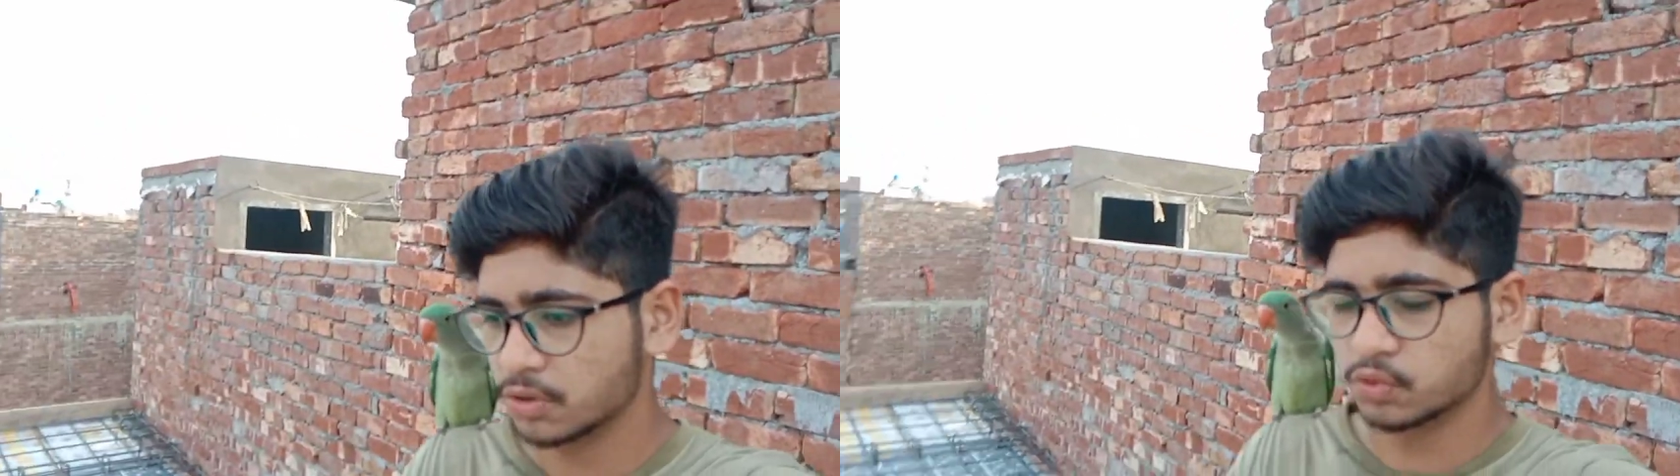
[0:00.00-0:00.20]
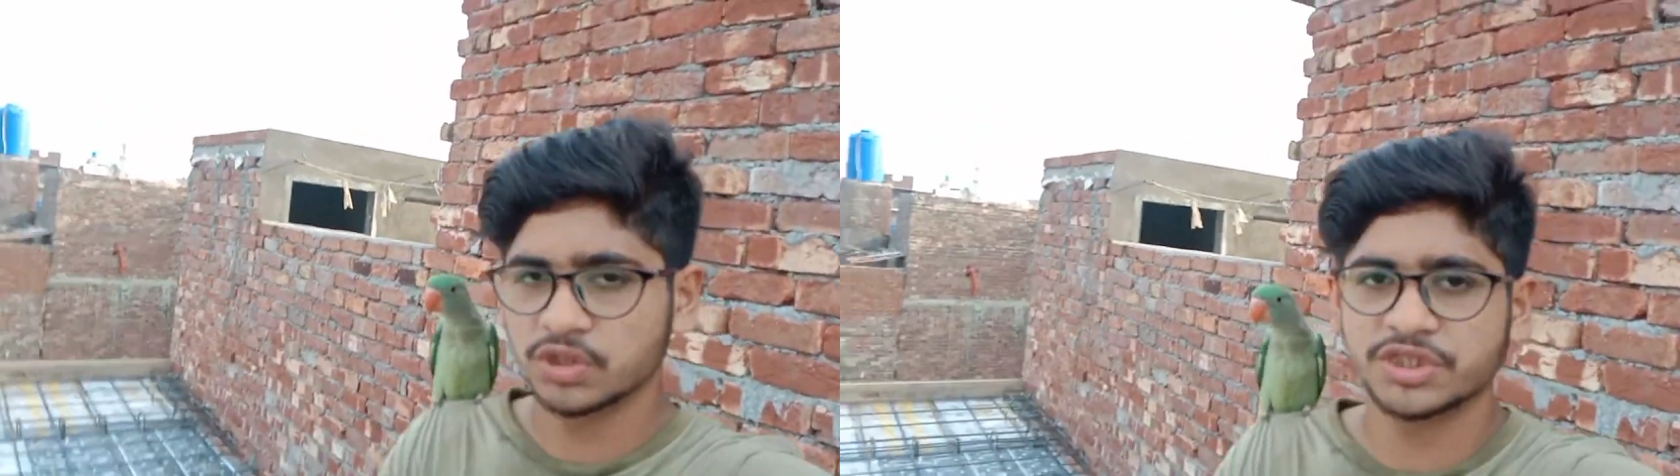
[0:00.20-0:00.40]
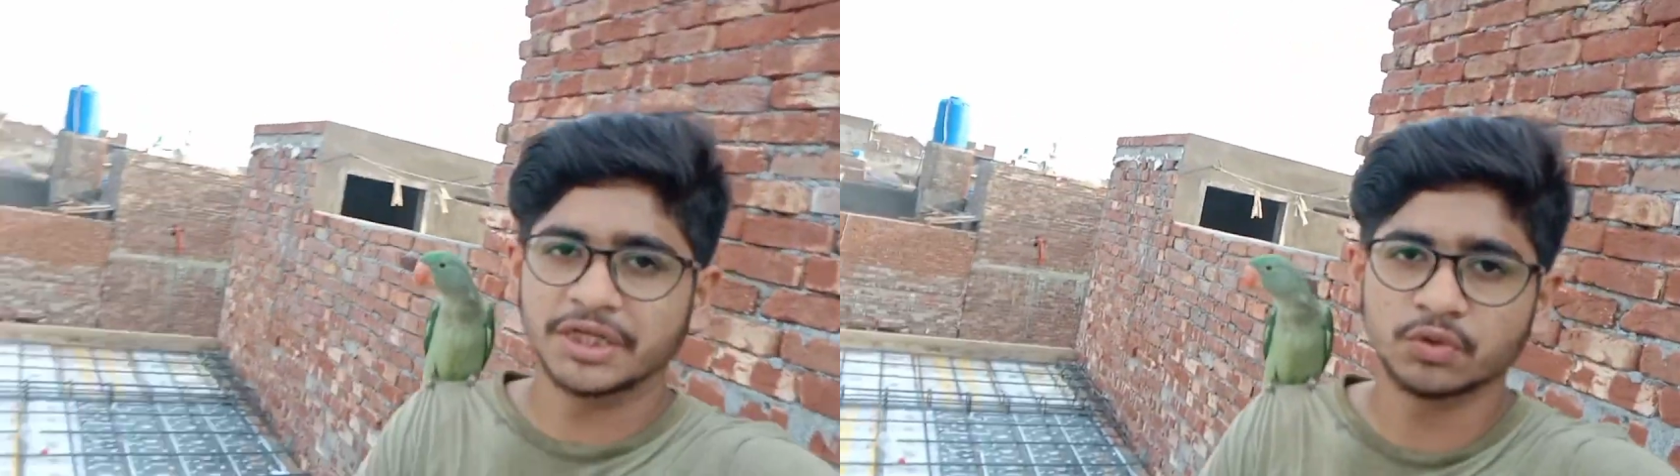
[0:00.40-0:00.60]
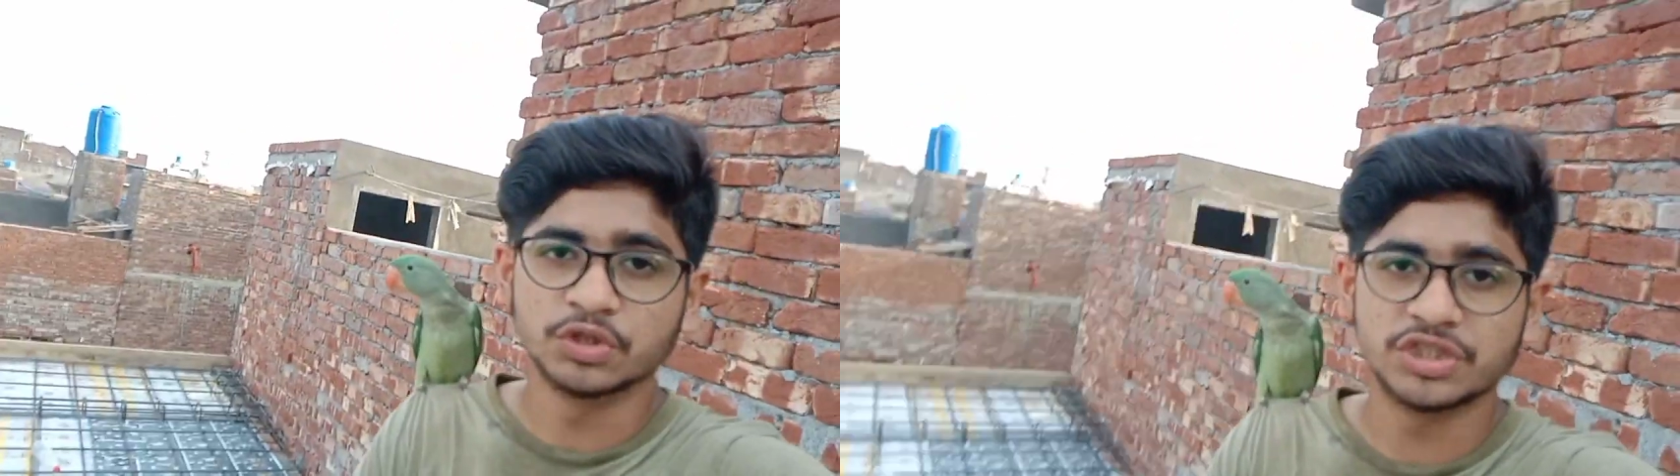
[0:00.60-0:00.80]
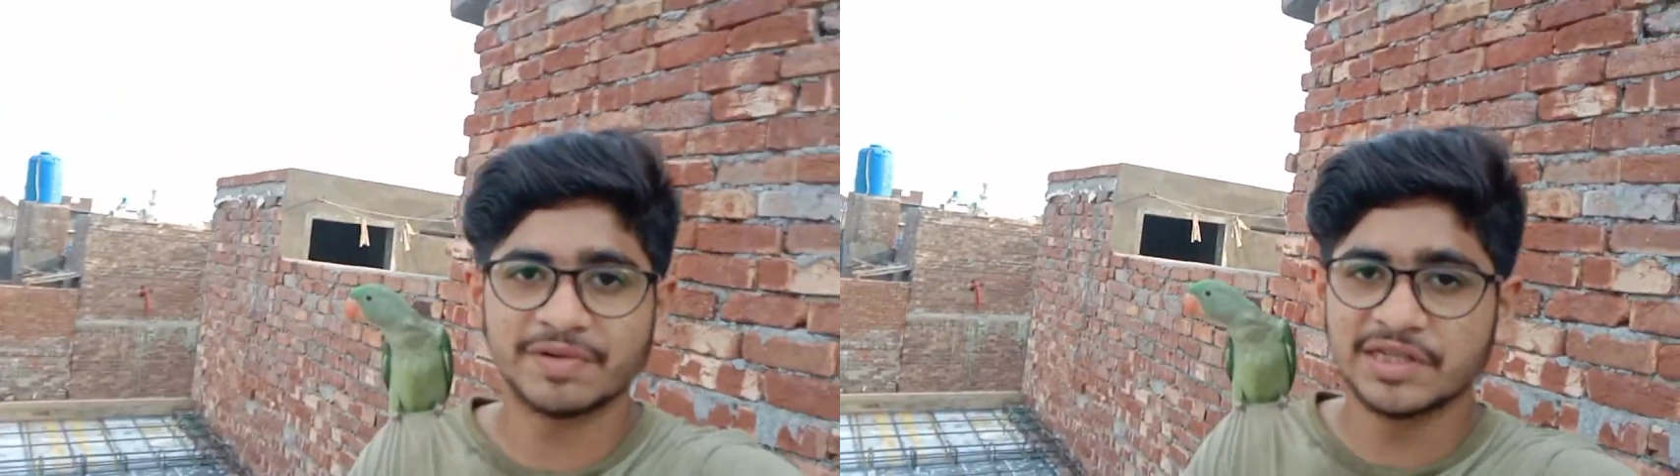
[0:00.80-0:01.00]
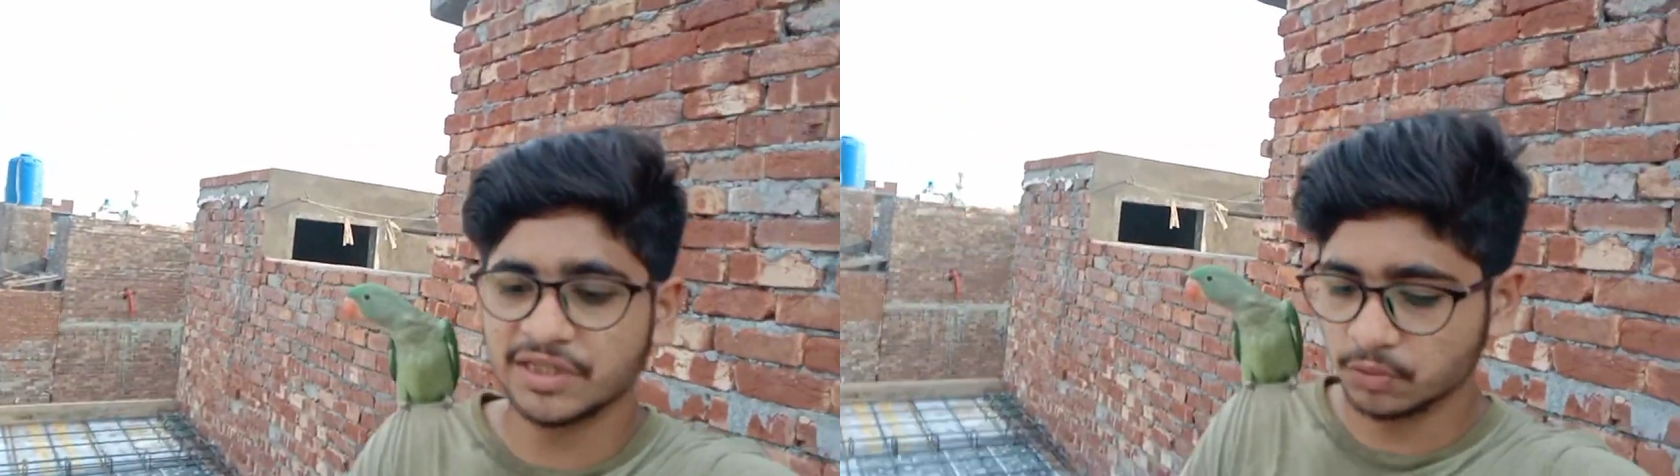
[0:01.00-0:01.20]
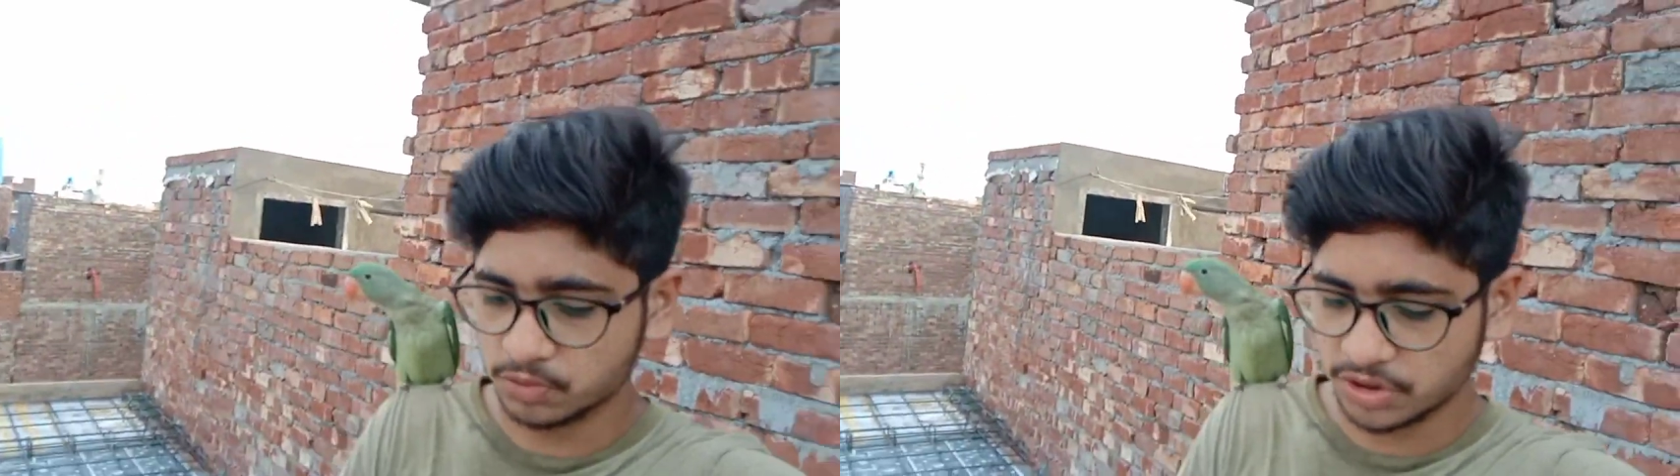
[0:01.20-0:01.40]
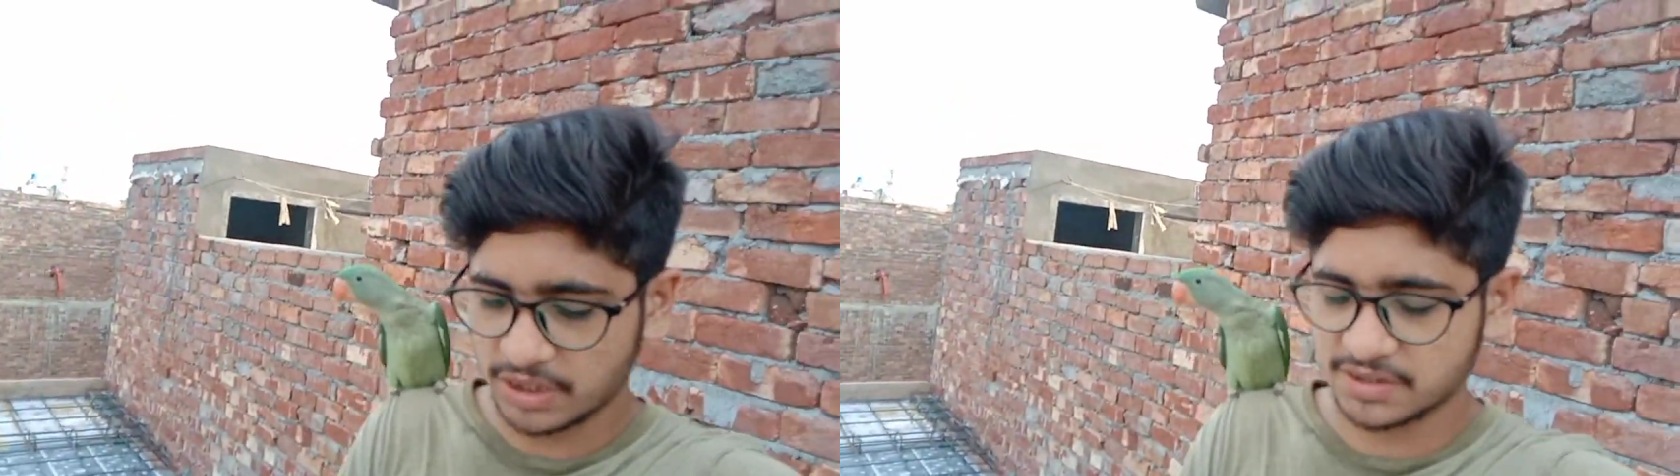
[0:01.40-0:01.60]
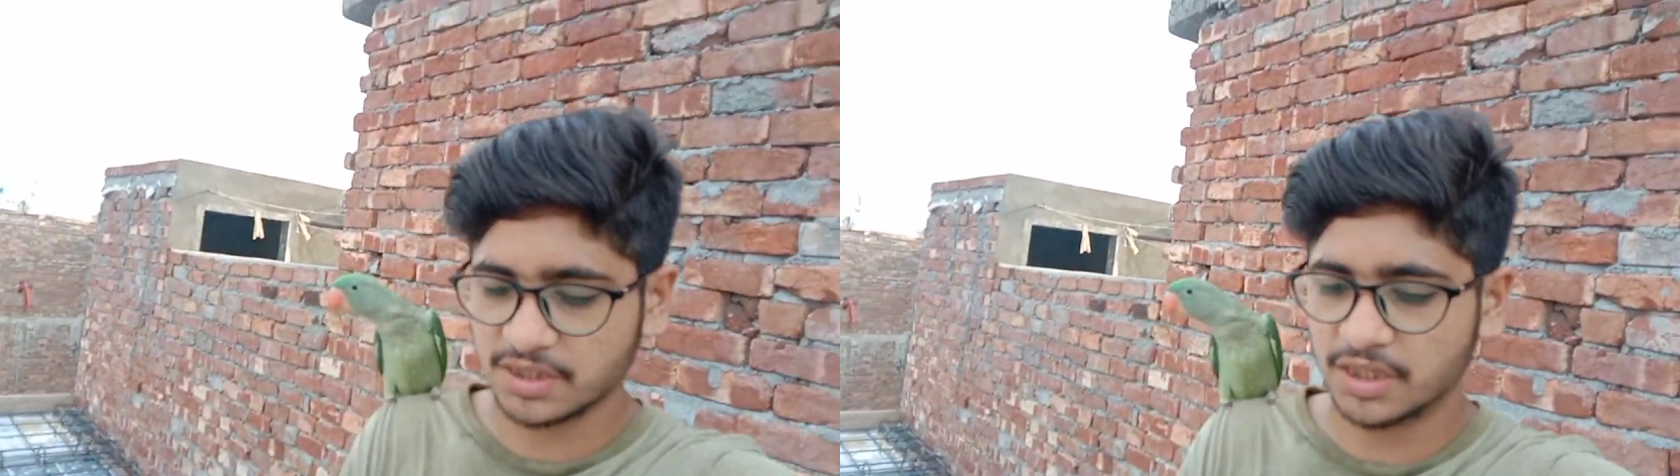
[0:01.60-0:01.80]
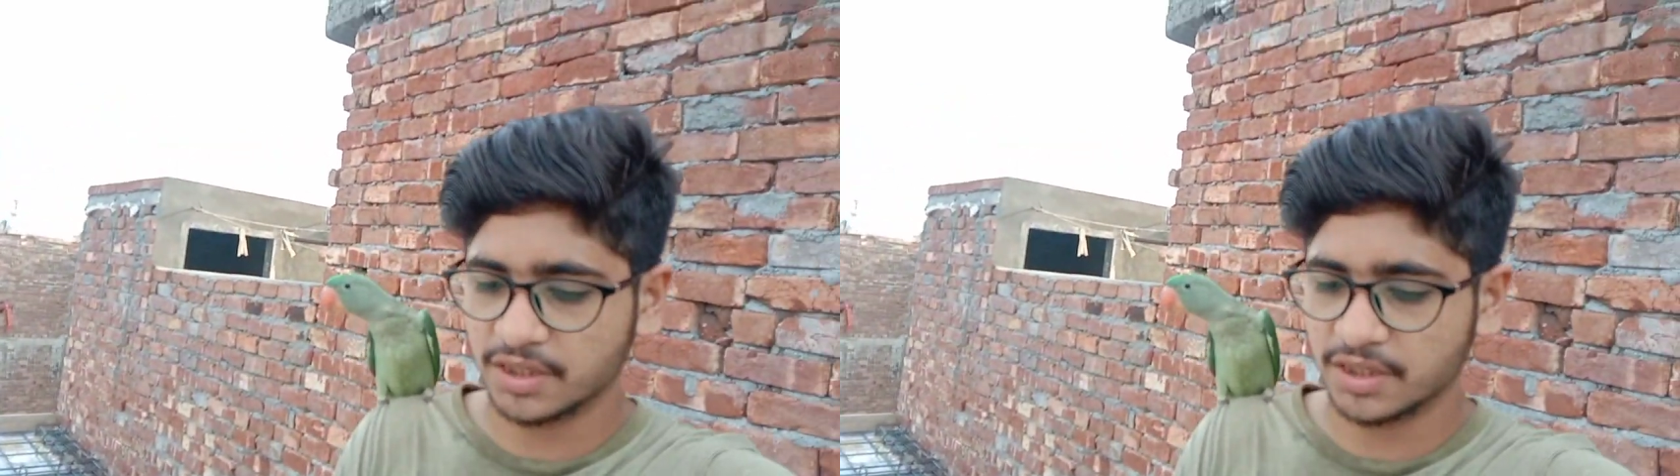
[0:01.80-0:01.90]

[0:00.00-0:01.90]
उसकी छत तो नीचे वाली थी ऊंची कैसे